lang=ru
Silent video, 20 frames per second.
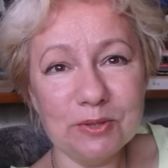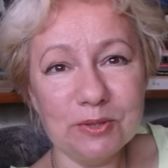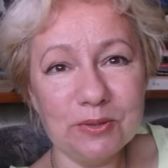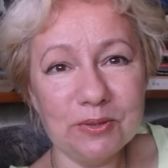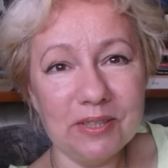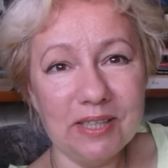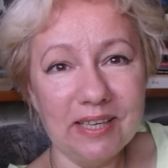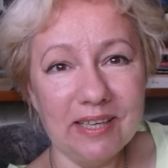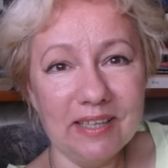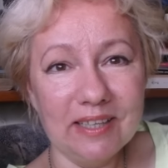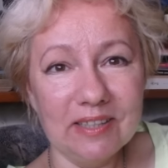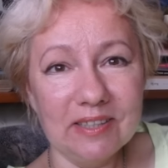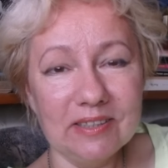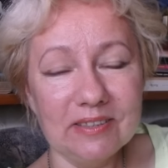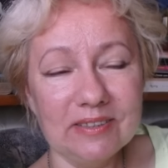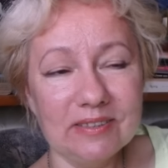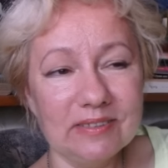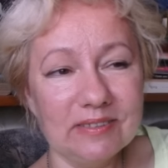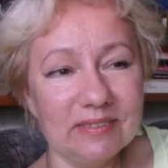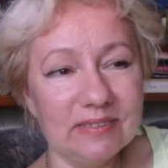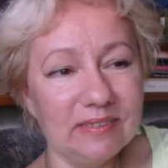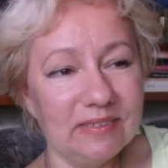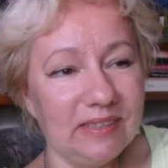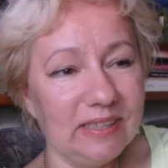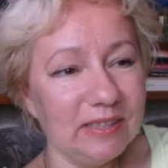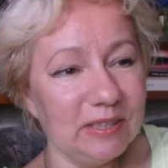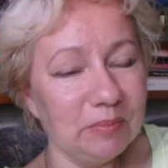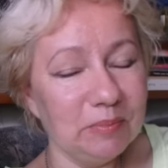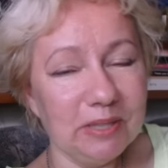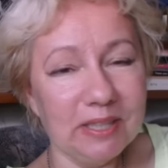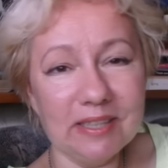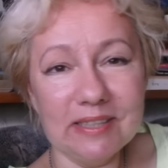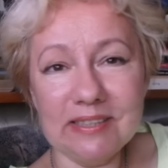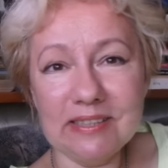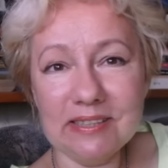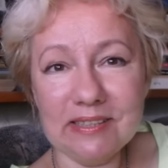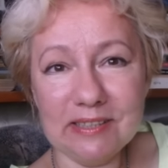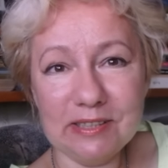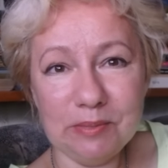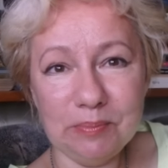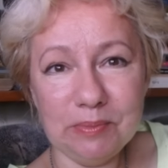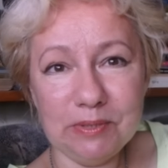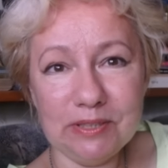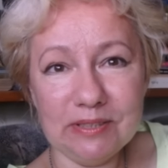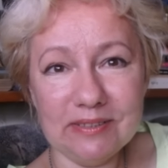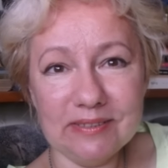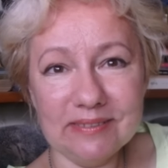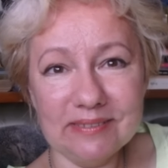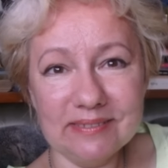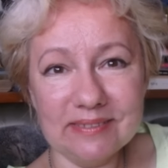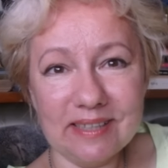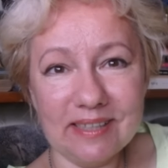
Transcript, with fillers: что э, летом не хотелось пить,